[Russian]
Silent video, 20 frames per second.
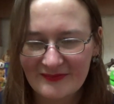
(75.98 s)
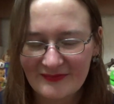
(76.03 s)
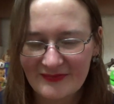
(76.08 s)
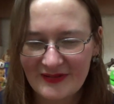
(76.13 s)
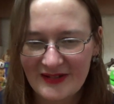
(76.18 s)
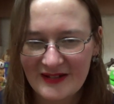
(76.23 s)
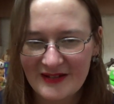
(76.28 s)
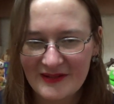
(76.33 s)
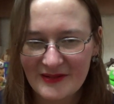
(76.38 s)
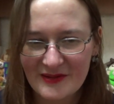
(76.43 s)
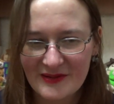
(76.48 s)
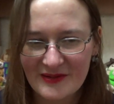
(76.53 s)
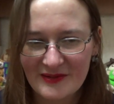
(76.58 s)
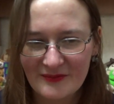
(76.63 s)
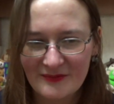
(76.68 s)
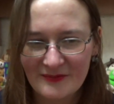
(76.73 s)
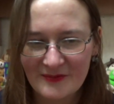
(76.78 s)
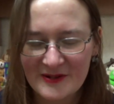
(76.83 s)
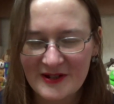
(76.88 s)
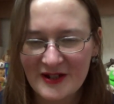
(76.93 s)
И
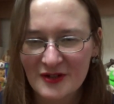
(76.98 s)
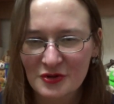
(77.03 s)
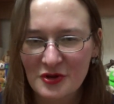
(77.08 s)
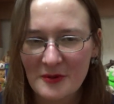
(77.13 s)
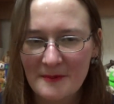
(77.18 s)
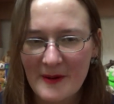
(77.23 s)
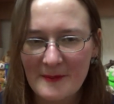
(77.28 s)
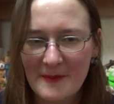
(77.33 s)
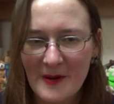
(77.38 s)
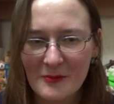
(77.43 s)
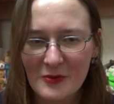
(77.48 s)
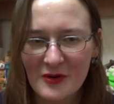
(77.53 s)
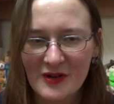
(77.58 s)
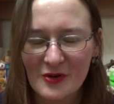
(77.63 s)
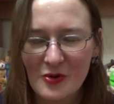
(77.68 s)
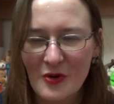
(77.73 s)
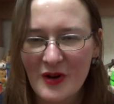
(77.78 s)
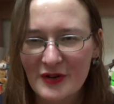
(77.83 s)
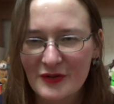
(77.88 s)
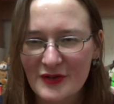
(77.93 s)
все, кто
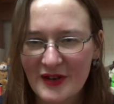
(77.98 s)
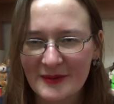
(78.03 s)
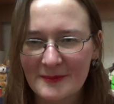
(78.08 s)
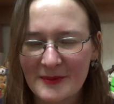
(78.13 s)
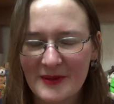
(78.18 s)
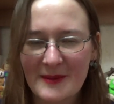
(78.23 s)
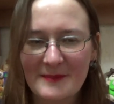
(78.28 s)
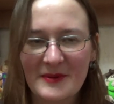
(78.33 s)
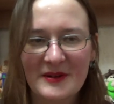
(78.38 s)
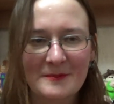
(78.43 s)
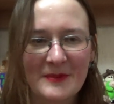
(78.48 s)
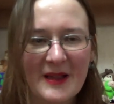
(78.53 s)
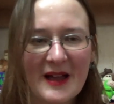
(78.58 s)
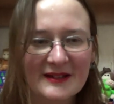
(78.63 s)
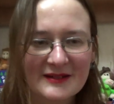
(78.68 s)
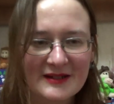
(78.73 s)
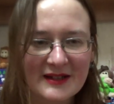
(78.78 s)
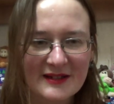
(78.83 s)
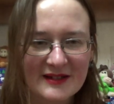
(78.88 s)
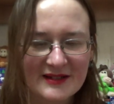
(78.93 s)
попоболел, ой, у нас была
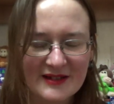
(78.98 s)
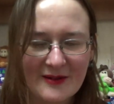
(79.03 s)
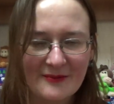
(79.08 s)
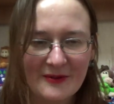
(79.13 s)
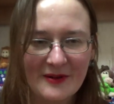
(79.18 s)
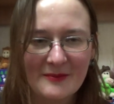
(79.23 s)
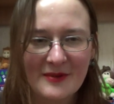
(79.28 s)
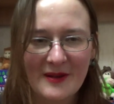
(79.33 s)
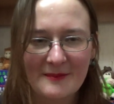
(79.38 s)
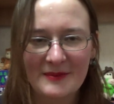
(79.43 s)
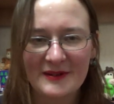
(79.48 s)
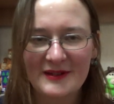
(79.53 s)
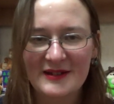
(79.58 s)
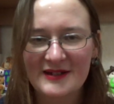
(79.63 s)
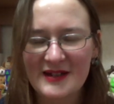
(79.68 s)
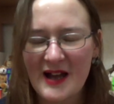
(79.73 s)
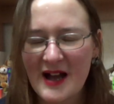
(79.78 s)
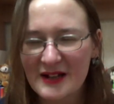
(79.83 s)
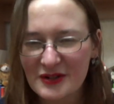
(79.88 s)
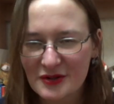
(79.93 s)
бесплатная доставка, была
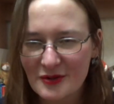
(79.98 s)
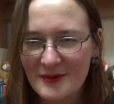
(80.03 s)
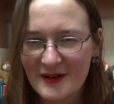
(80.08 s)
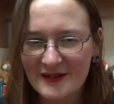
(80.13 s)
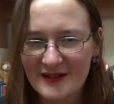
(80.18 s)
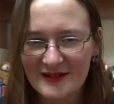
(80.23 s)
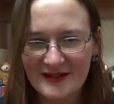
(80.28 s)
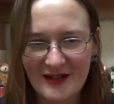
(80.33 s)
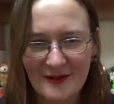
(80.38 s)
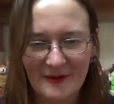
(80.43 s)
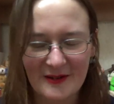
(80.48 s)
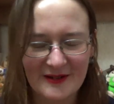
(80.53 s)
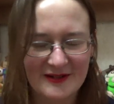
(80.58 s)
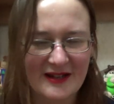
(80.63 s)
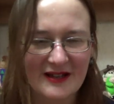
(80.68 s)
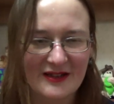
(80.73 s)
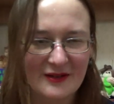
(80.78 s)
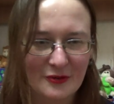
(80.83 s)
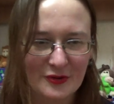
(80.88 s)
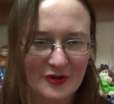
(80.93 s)
50 рублей, доставка
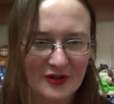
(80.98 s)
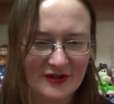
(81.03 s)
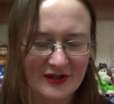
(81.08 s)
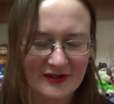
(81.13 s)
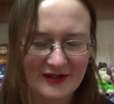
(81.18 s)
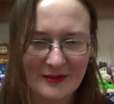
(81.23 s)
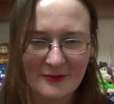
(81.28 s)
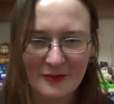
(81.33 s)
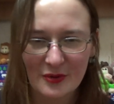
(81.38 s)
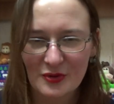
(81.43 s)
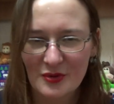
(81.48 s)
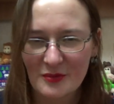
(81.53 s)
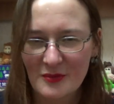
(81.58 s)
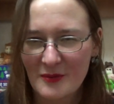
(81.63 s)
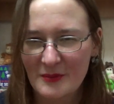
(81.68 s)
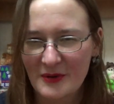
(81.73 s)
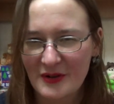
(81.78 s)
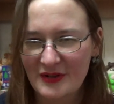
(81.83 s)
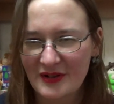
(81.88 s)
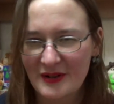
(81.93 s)
стала вот это там. Я
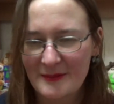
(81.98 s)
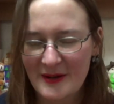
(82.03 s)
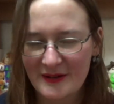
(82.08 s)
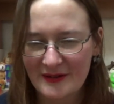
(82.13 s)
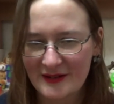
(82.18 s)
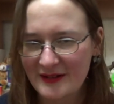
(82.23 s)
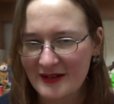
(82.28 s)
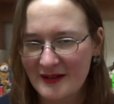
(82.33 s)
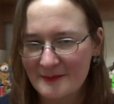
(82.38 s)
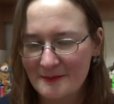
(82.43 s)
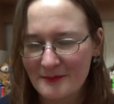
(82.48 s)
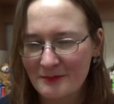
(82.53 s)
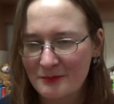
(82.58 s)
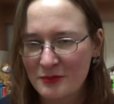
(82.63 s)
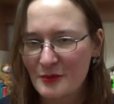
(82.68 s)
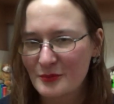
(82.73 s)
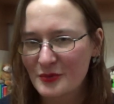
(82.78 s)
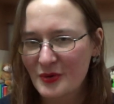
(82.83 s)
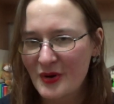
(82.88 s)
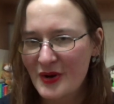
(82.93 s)
думаю, блин, ребята, я
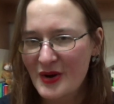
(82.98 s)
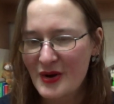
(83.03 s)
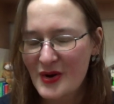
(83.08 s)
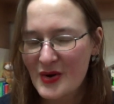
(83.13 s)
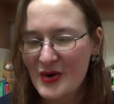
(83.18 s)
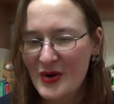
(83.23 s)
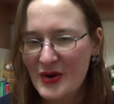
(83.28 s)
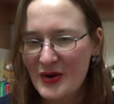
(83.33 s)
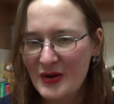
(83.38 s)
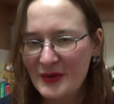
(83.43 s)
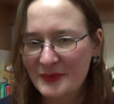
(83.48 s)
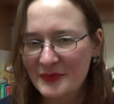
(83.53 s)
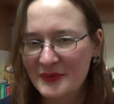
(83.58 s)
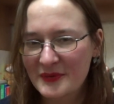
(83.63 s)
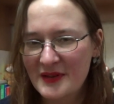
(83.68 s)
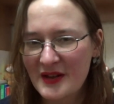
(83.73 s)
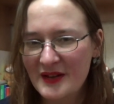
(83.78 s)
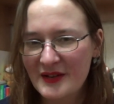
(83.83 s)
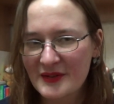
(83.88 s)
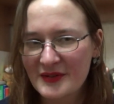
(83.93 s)
помню,
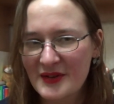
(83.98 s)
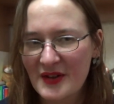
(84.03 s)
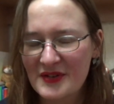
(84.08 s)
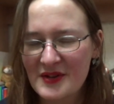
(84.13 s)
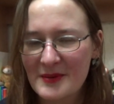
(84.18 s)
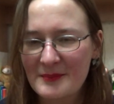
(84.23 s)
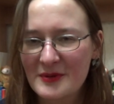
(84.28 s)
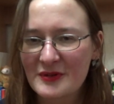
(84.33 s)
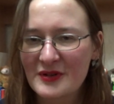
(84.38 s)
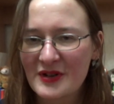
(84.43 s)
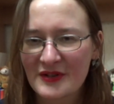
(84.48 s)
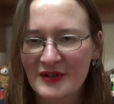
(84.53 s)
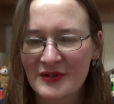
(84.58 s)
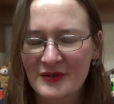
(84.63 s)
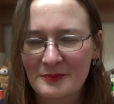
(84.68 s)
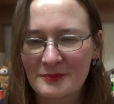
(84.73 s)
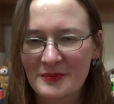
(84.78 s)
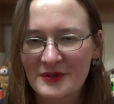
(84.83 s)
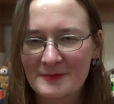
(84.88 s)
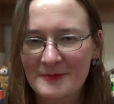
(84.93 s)
на, надо было
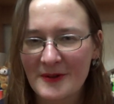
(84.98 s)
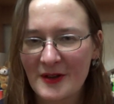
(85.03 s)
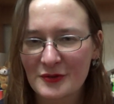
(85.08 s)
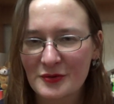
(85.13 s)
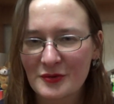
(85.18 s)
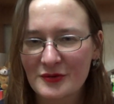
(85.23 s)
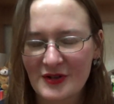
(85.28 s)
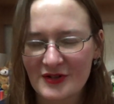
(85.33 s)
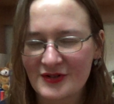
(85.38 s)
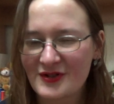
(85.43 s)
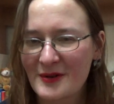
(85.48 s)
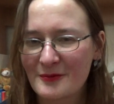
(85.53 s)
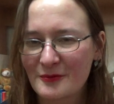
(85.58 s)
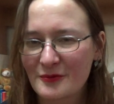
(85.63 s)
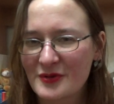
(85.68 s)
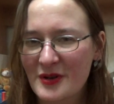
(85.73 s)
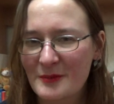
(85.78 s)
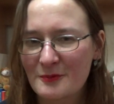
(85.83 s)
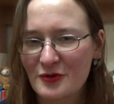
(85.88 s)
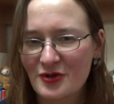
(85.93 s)
бесплатную доставку
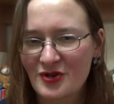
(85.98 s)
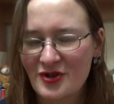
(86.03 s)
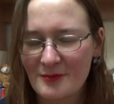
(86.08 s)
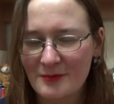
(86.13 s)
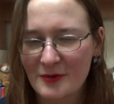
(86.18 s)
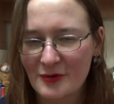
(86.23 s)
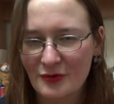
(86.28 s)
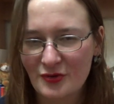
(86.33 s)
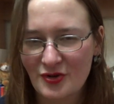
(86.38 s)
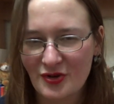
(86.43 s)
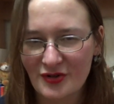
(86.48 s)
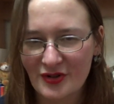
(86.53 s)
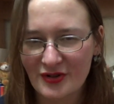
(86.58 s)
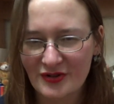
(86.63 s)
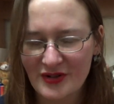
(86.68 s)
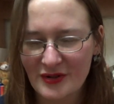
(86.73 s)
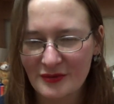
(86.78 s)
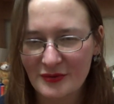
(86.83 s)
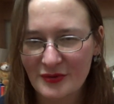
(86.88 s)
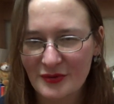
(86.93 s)
на почте получить,
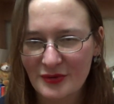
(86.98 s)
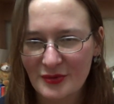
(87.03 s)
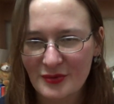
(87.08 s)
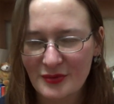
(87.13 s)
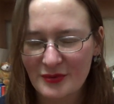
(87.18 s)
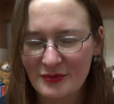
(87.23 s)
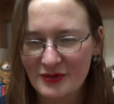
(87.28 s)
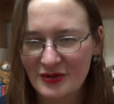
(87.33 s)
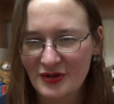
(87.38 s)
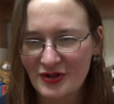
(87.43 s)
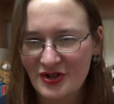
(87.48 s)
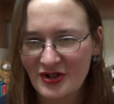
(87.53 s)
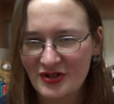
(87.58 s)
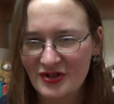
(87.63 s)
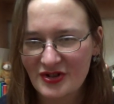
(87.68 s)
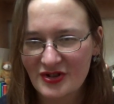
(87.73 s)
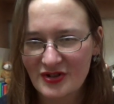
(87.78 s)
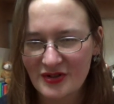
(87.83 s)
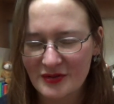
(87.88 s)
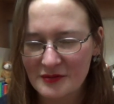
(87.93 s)
когда вот
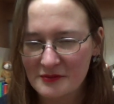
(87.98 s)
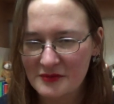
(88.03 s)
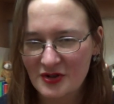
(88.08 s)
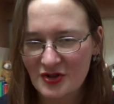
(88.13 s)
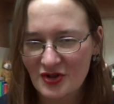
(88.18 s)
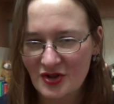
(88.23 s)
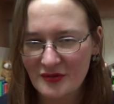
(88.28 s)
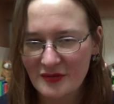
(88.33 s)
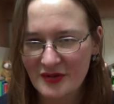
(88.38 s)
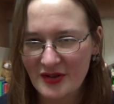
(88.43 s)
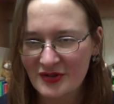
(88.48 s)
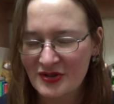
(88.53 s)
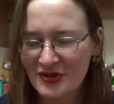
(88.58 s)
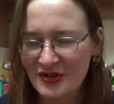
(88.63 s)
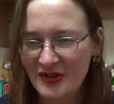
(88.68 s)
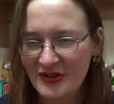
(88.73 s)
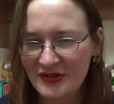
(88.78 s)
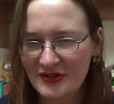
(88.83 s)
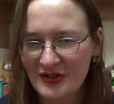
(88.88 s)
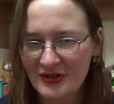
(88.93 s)
2011-2012
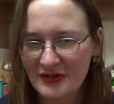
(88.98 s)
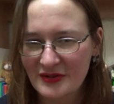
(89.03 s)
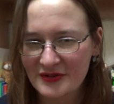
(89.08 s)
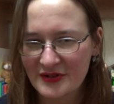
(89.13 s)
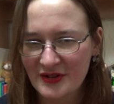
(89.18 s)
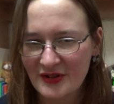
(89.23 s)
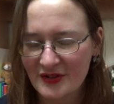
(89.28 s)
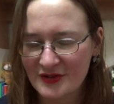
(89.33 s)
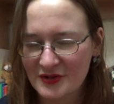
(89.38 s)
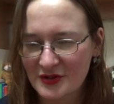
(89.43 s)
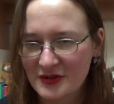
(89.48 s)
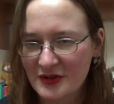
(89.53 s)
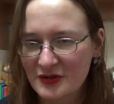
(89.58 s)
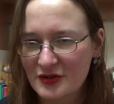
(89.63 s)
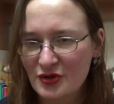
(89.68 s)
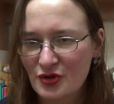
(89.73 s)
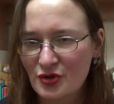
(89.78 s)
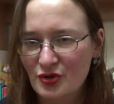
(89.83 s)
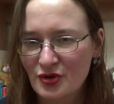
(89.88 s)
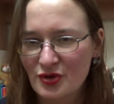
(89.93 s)
я делала заказы. На
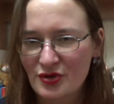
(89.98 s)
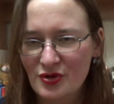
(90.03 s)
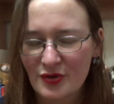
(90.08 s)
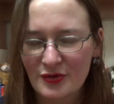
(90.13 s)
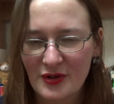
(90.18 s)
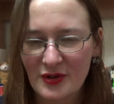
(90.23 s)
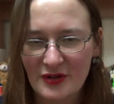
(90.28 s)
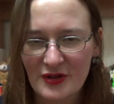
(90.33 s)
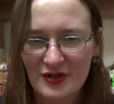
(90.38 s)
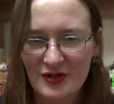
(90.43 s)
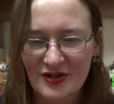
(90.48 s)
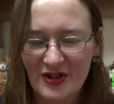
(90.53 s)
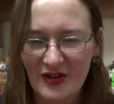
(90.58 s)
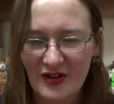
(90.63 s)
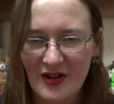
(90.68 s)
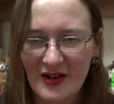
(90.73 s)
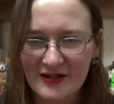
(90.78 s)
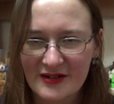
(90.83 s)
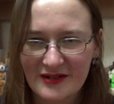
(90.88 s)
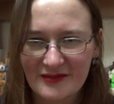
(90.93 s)
1600 делаешь
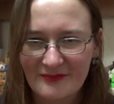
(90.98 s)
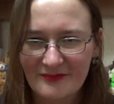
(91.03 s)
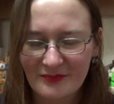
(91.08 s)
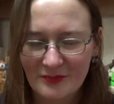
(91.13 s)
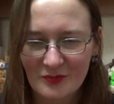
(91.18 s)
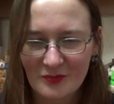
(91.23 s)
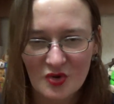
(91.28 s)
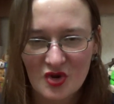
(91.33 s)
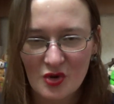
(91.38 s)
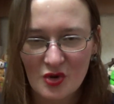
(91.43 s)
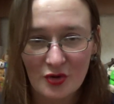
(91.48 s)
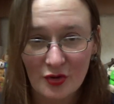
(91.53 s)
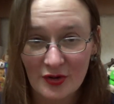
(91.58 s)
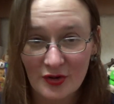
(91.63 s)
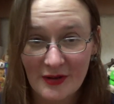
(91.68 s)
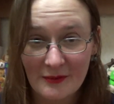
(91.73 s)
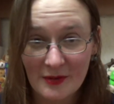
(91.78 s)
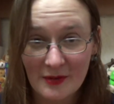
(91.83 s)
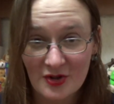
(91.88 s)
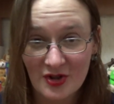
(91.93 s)
заказ, чего-нибудь
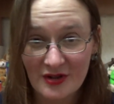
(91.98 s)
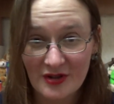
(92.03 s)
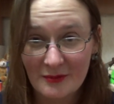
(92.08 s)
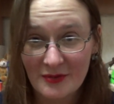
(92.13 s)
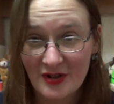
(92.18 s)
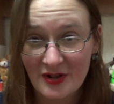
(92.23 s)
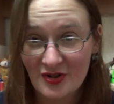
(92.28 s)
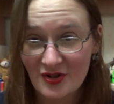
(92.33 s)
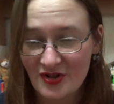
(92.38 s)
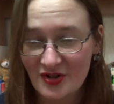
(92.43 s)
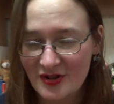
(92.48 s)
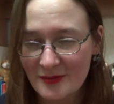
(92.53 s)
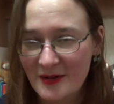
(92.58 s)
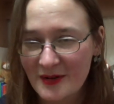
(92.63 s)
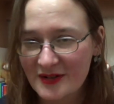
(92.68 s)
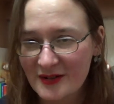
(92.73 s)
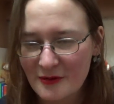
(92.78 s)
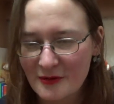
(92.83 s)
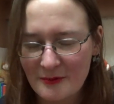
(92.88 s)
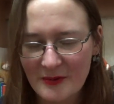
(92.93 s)
там вообще набираешь на себя
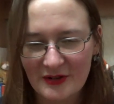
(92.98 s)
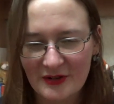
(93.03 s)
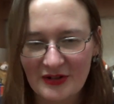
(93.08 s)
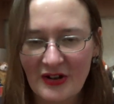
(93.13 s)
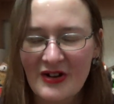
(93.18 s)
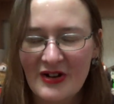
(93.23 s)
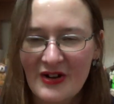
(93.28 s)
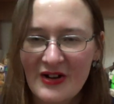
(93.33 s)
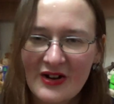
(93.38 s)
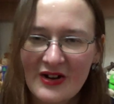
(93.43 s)
и того парня.